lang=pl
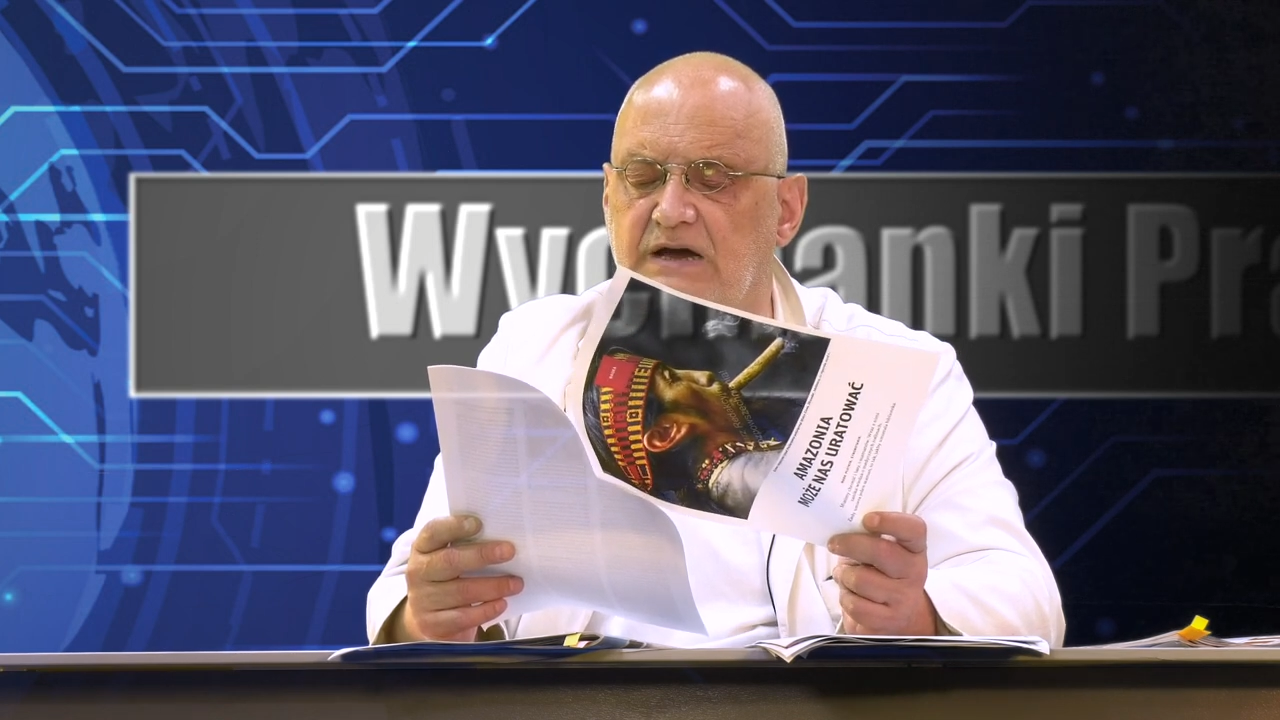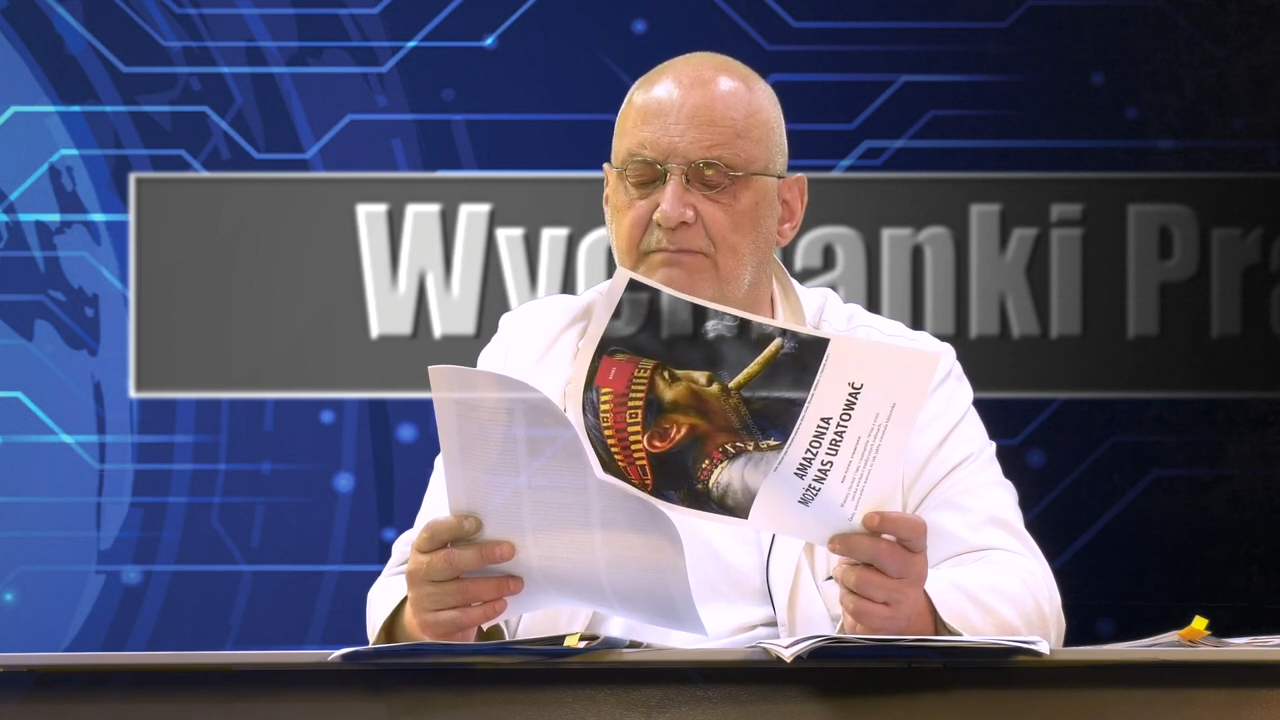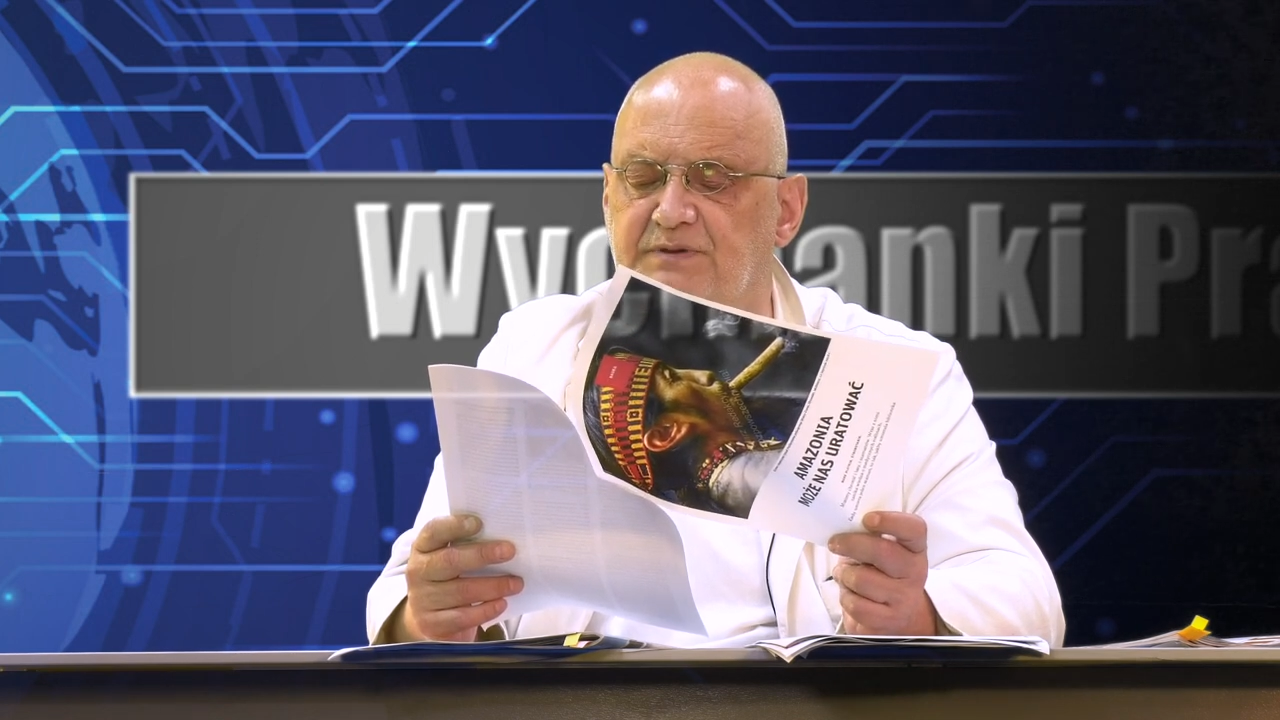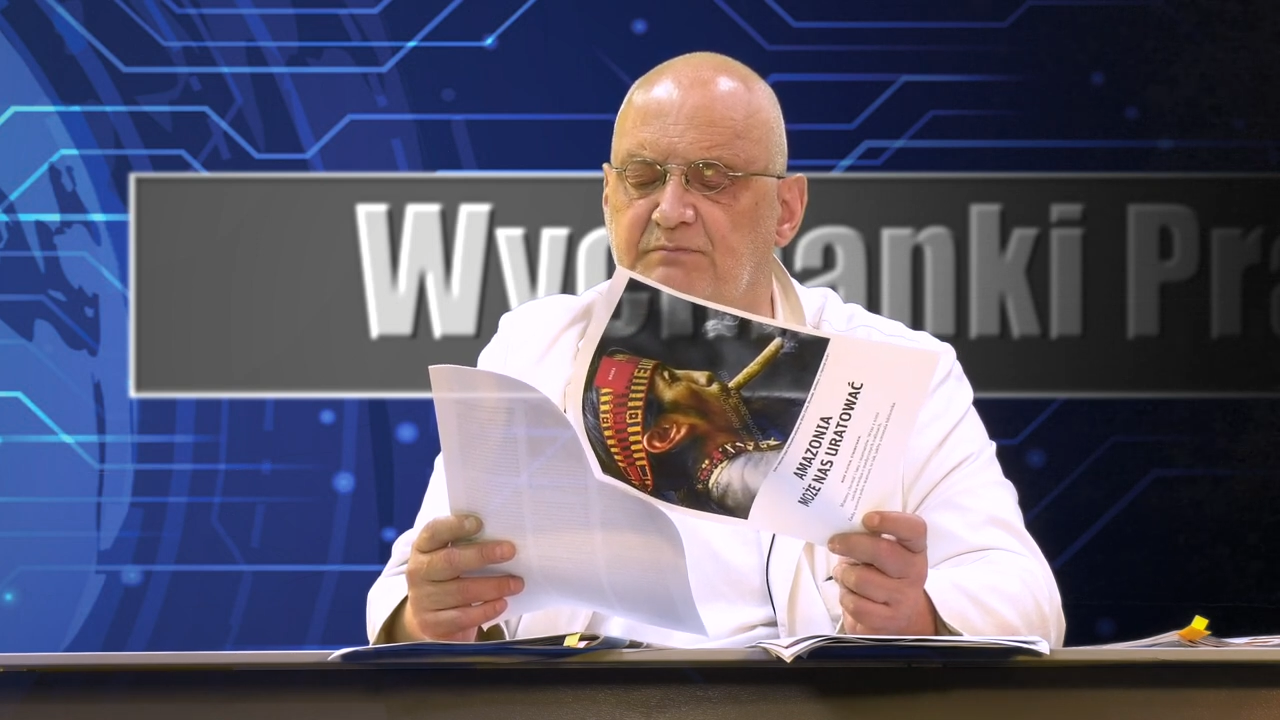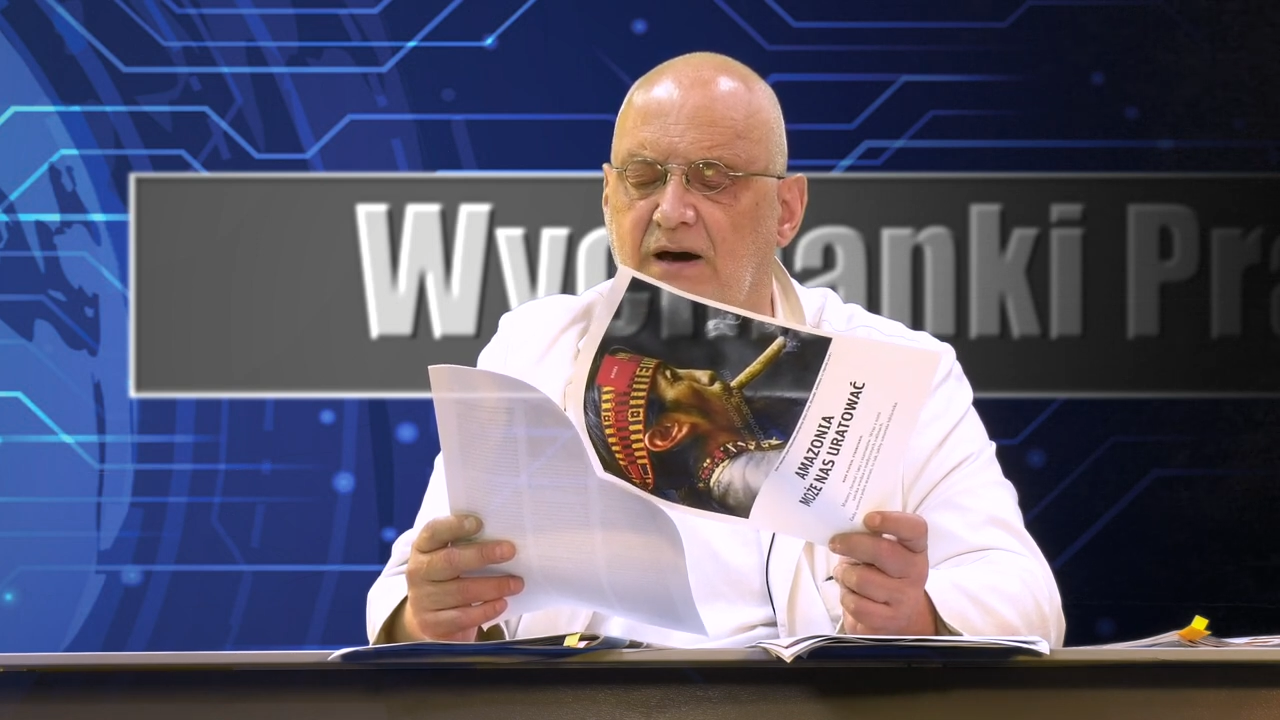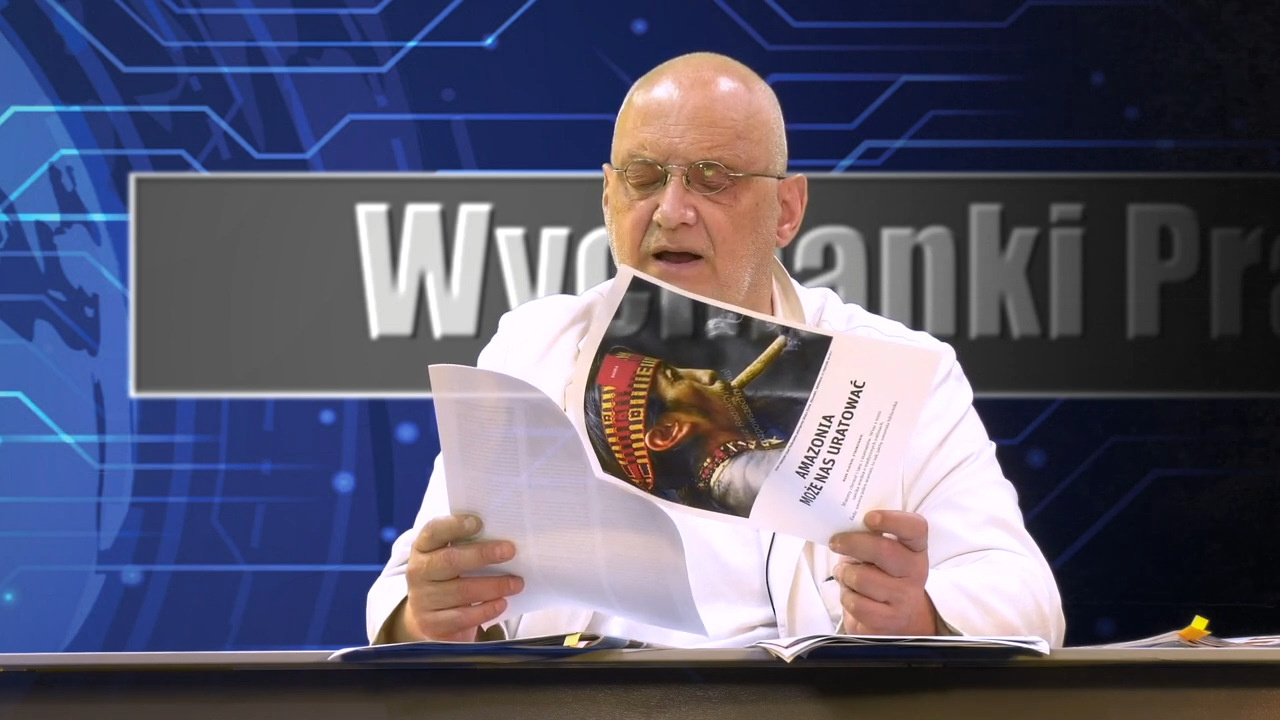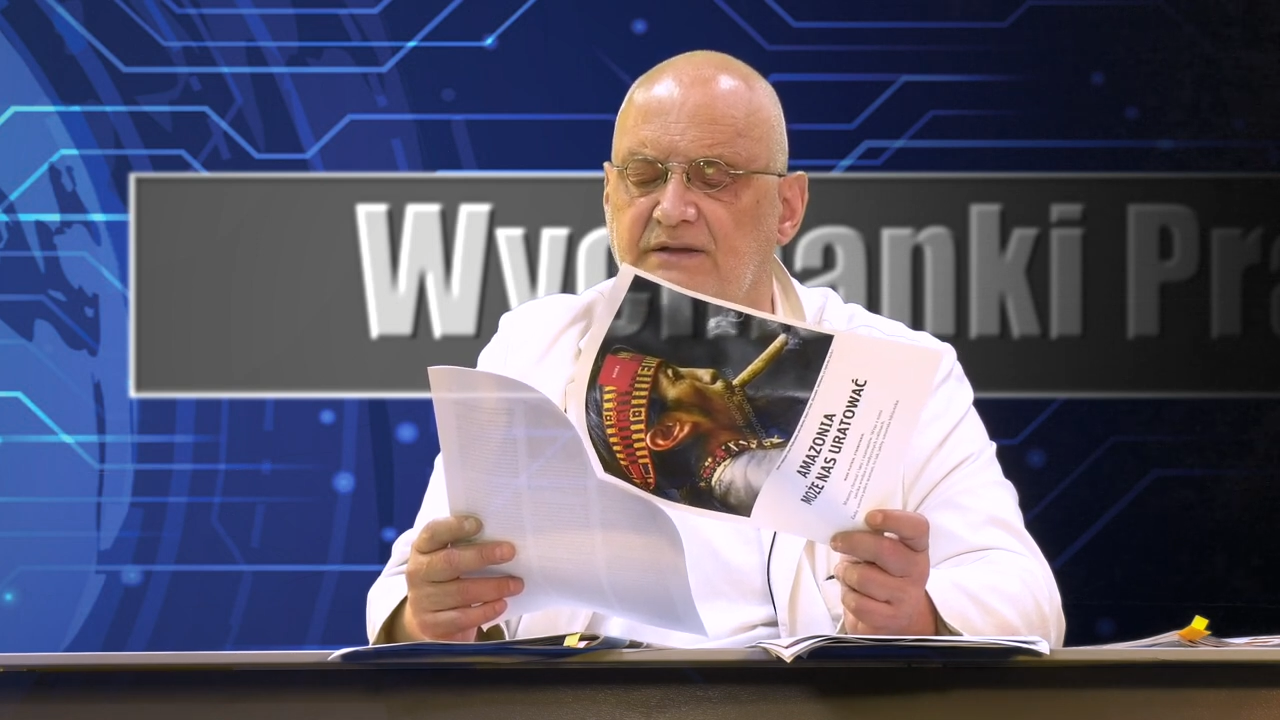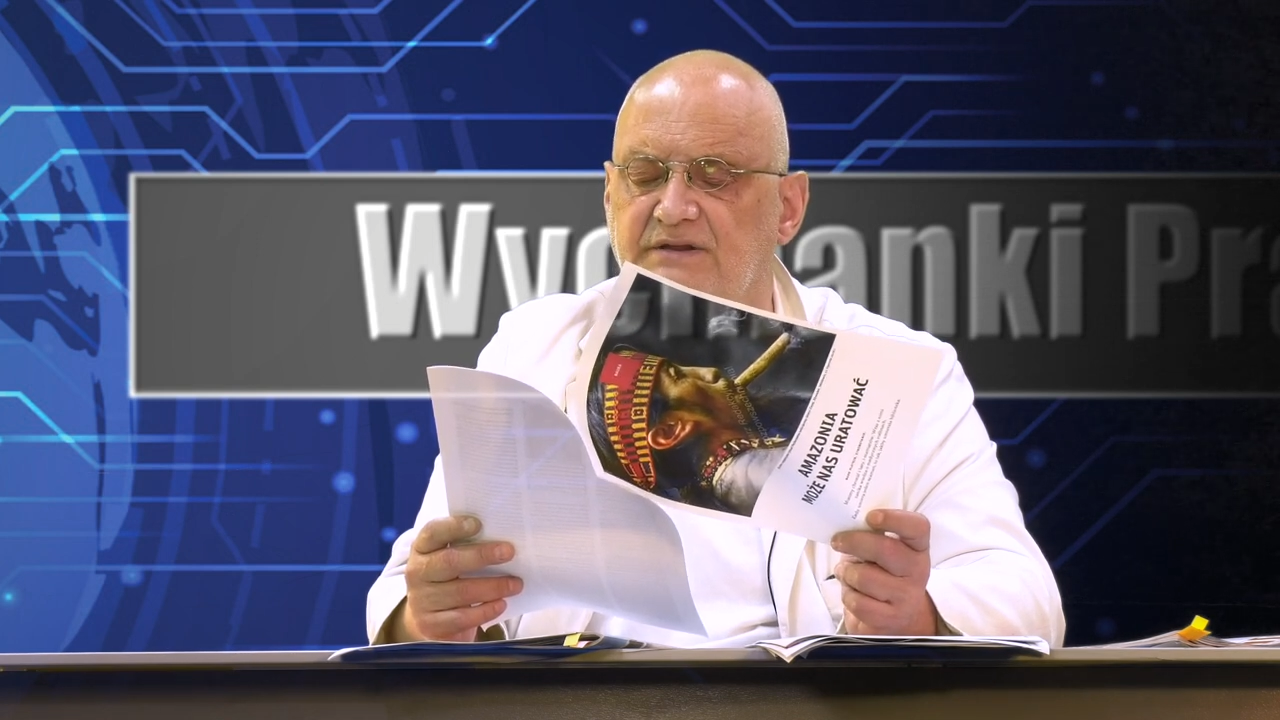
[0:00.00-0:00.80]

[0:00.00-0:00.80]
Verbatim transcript: kapibara,